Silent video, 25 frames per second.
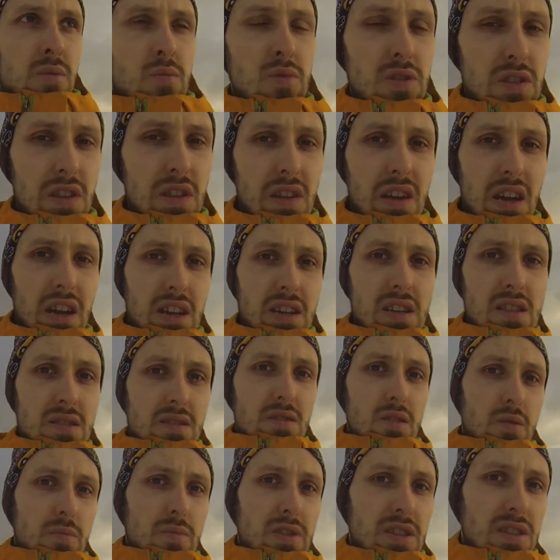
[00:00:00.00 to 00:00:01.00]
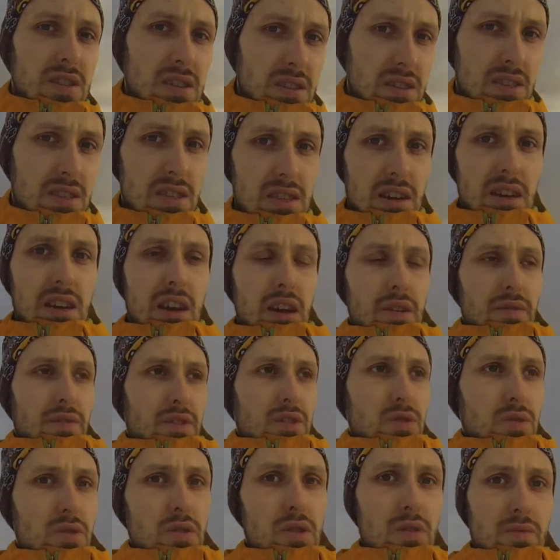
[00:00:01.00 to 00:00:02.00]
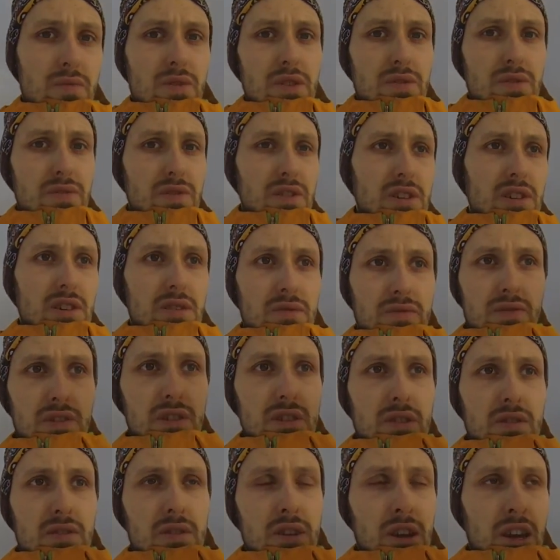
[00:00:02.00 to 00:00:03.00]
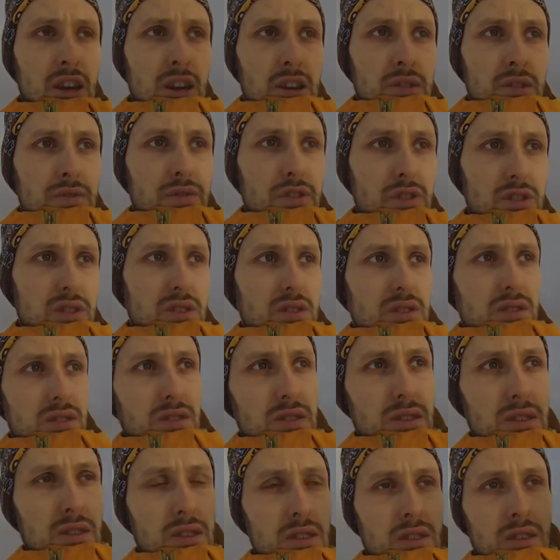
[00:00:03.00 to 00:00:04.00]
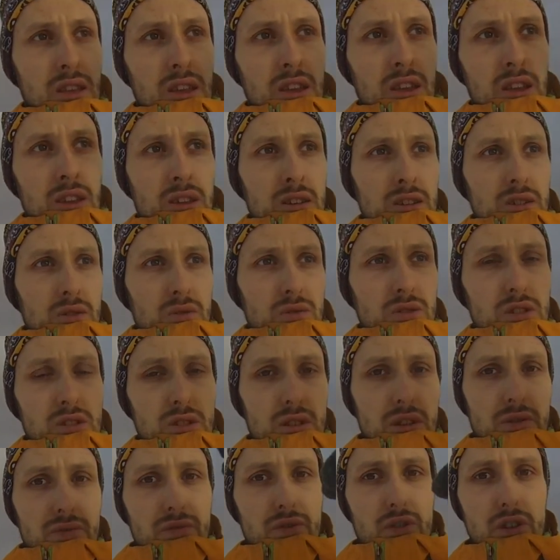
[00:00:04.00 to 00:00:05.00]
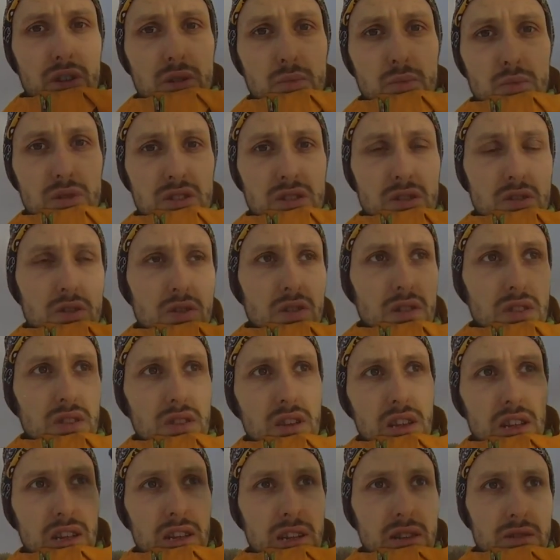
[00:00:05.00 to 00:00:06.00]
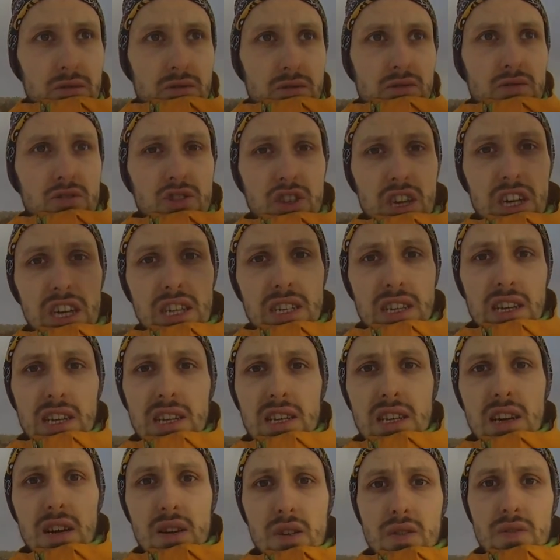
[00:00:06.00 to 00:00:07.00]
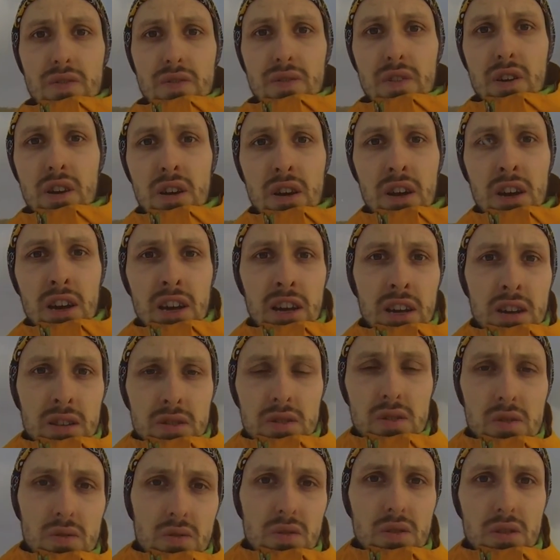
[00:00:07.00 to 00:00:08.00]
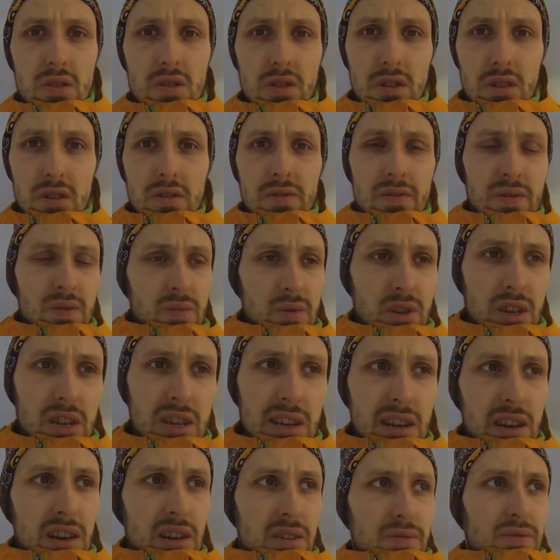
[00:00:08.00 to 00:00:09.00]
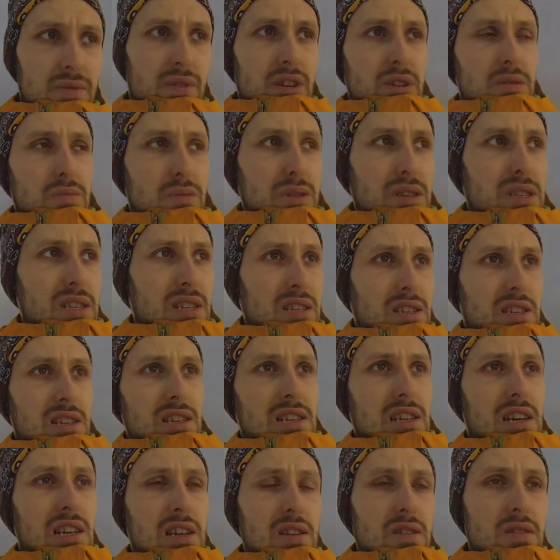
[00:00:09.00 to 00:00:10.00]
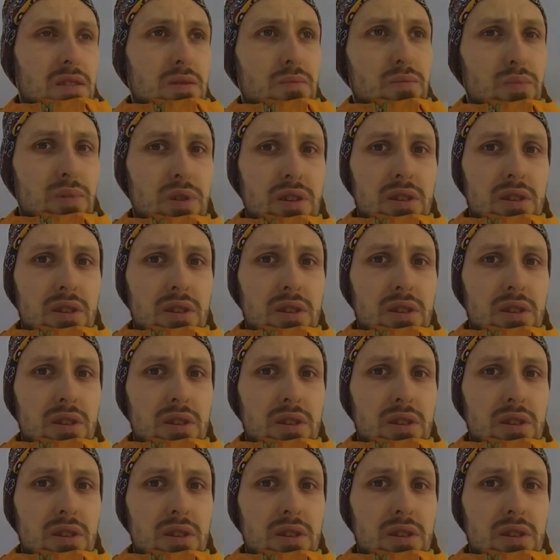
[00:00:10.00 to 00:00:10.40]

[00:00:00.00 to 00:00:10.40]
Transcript: Muss ja gar nichts Kompliziertes sein, einfach nur irgendwie vier, vier Pfosten, und vorne ein bisschen kürzer, ein Schrägdach drauf so äh, kann ja, was weiß ich, das kann ja äh,